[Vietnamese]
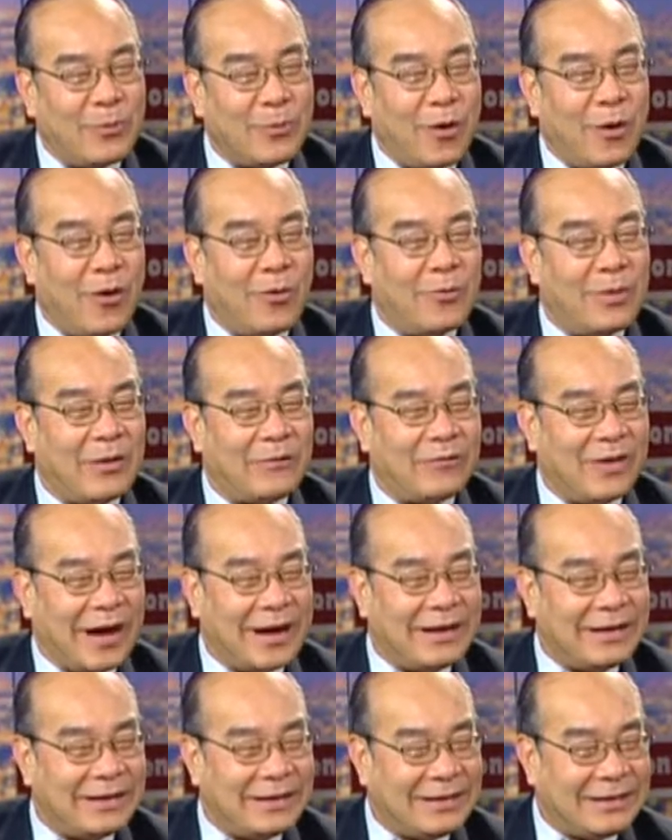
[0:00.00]
bộ mà
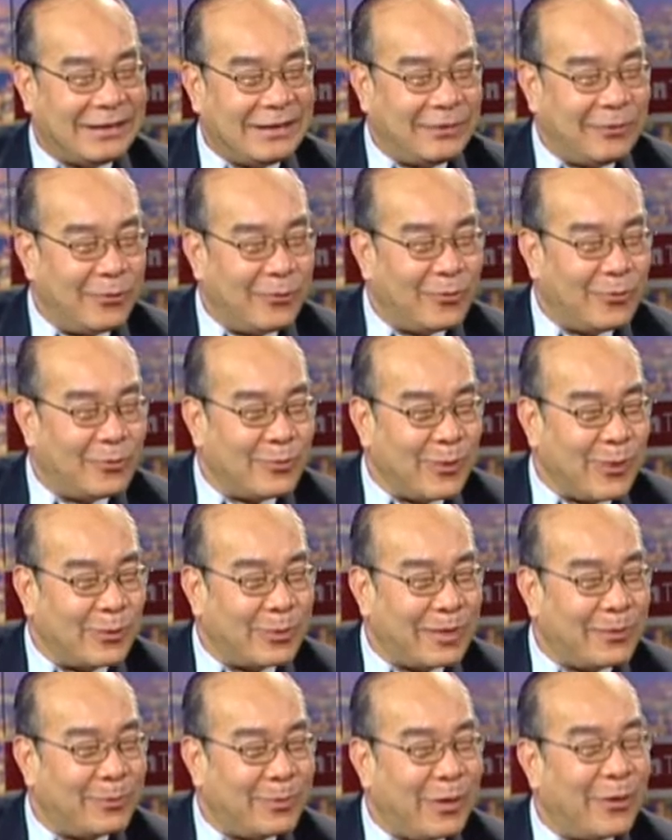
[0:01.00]
phải dùng
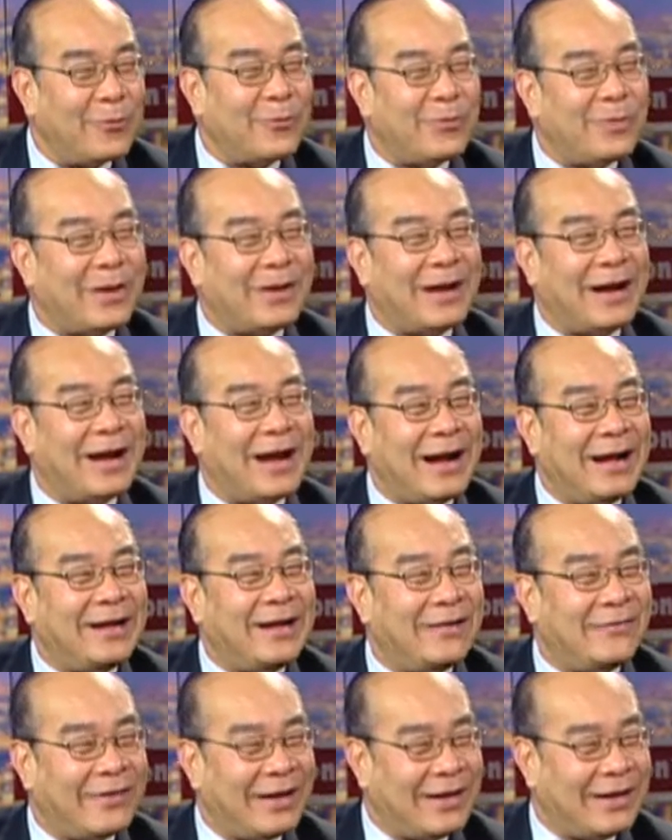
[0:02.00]
một cái block mà để
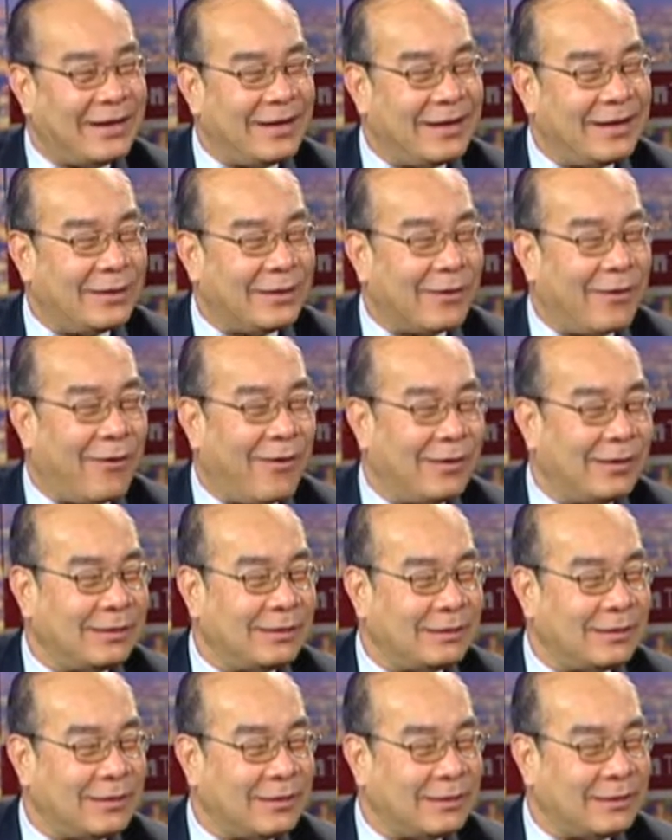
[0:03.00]
đánh như vậy đó, rõ
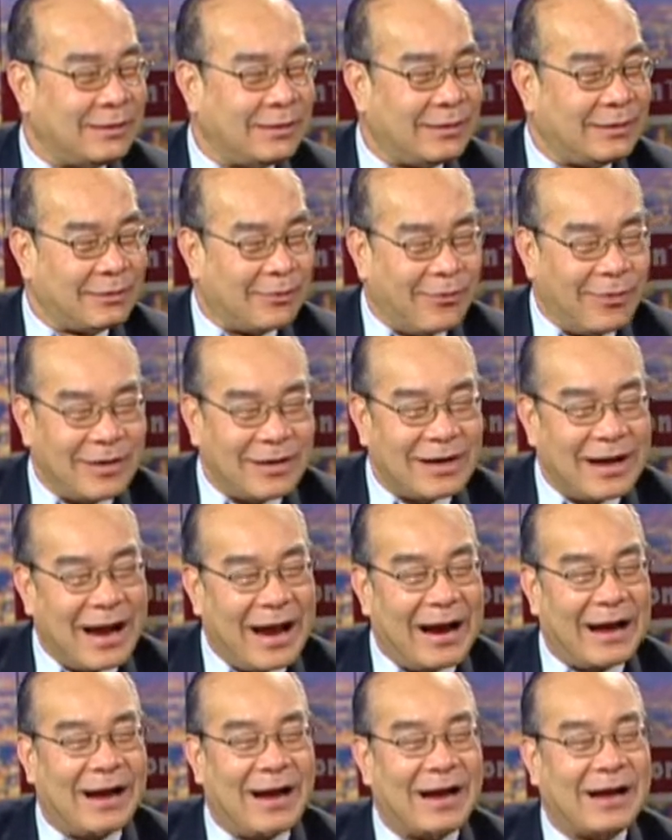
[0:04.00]
thì rõ
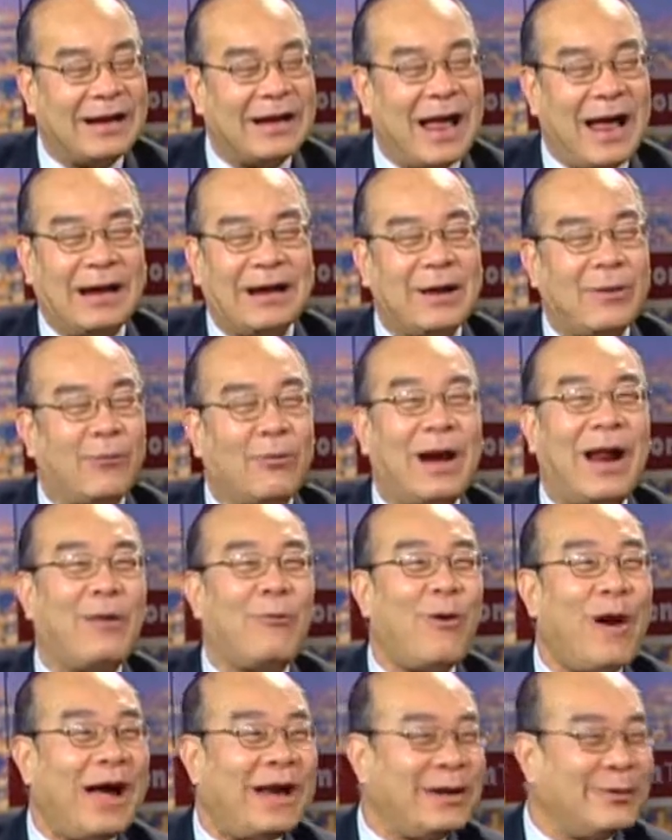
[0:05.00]
ràng là cái đảng này đã
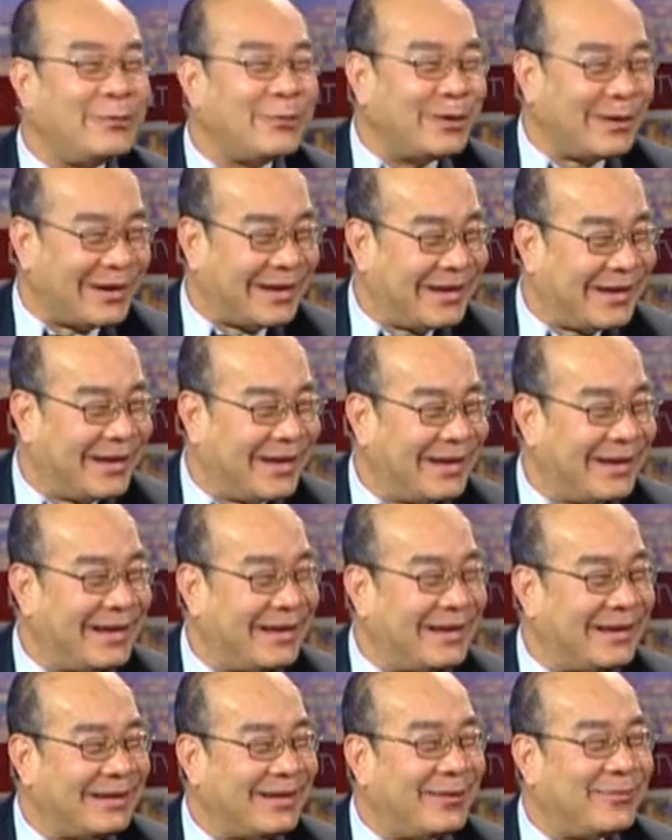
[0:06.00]
quá yếu rồi
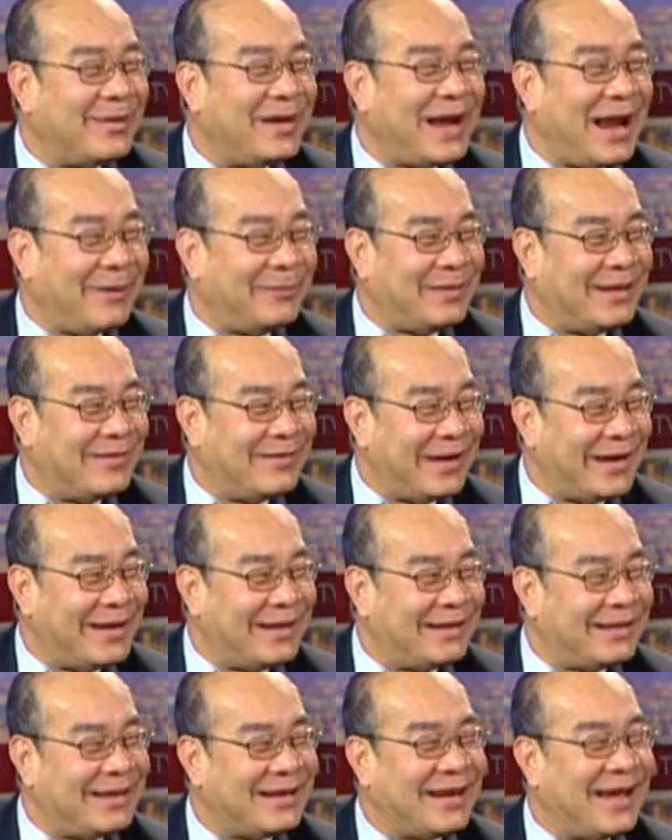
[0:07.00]
nó mới làm như
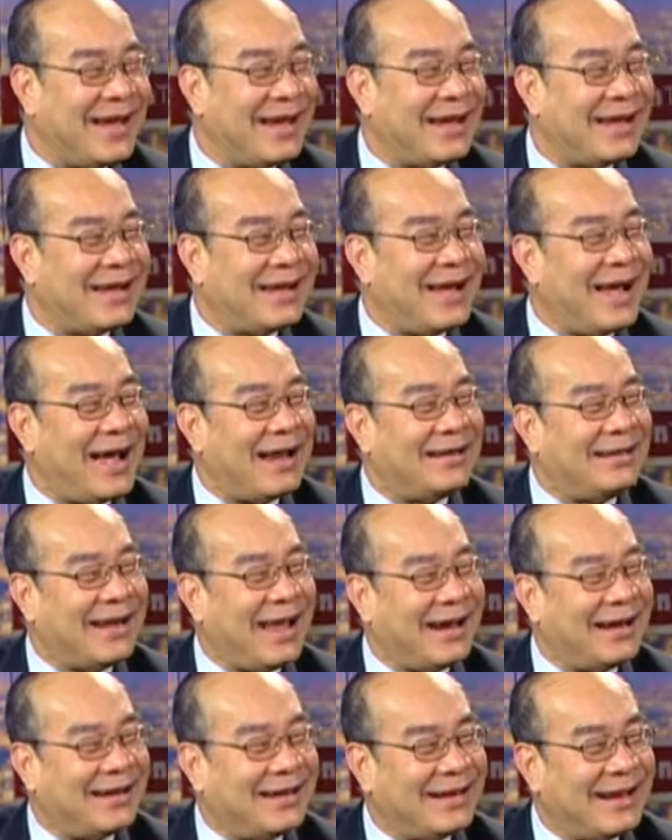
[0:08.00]
vậy thì à, anh
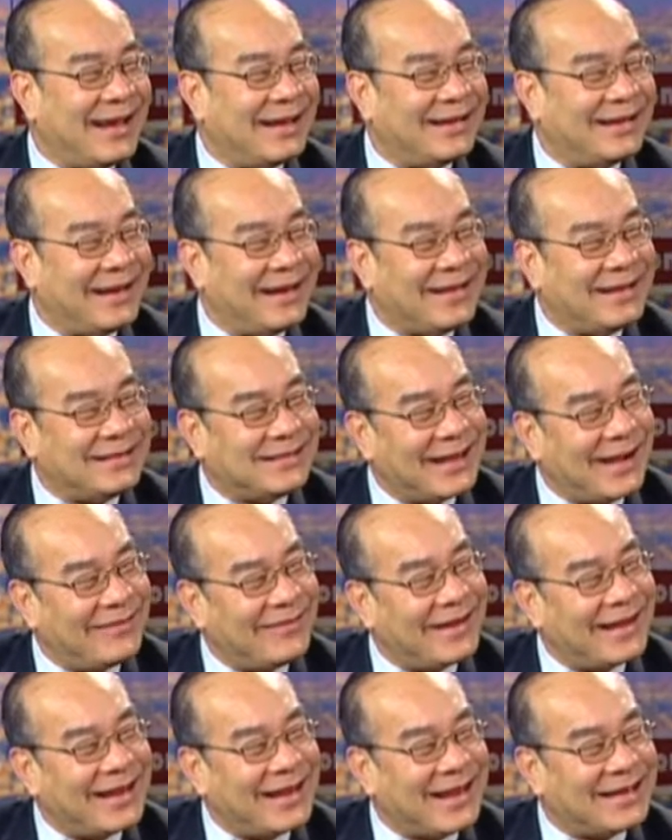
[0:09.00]
nhận anh nghĩ
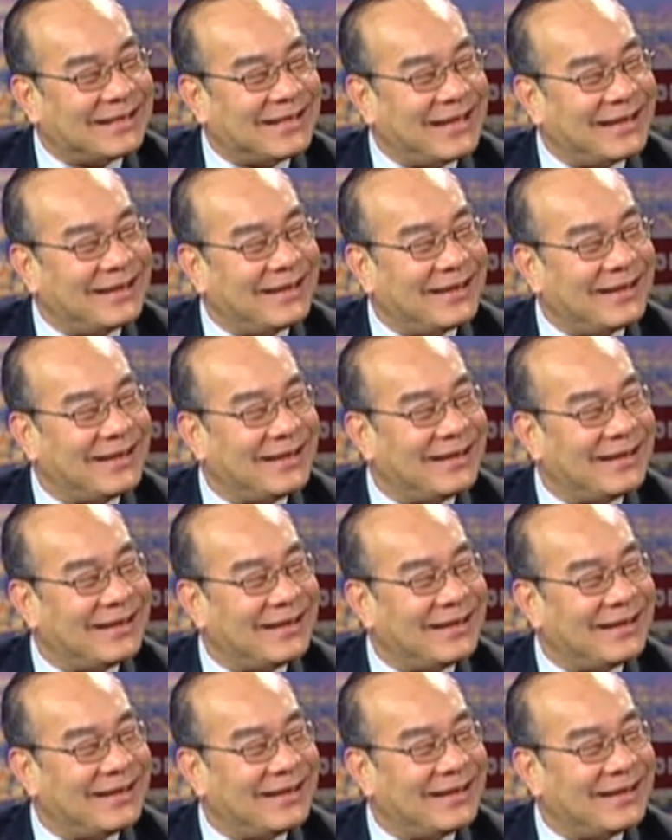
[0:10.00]
sao về cái nhận xét đó